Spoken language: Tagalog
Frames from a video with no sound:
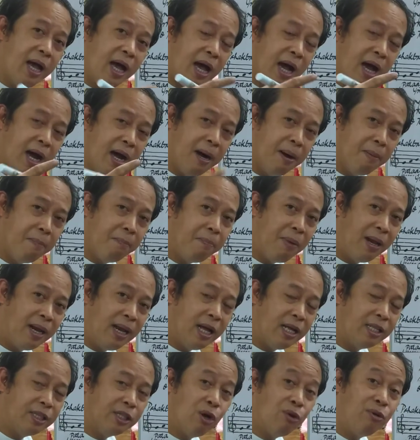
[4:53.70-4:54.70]
uh,
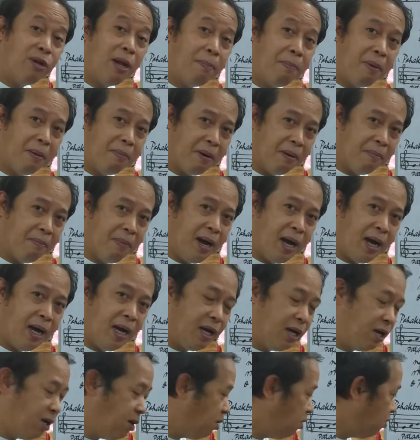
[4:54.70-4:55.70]
palaktaw na pababa.
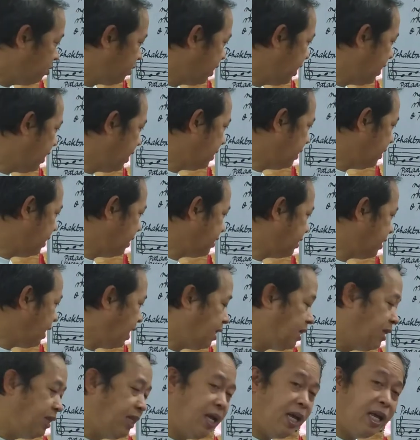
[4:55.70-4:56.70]
Okay, at
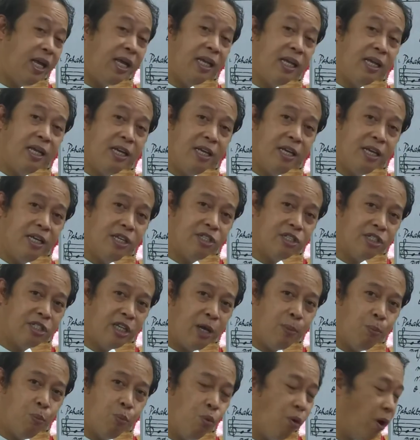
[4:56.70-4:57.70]
descending
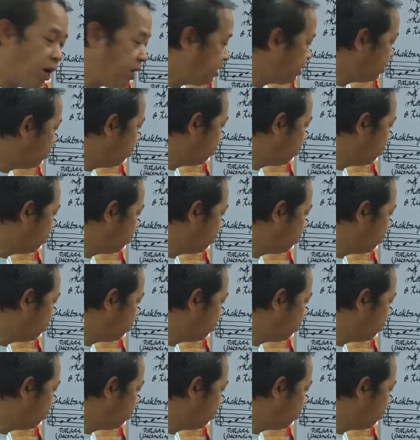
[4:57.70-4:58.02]
skipwise.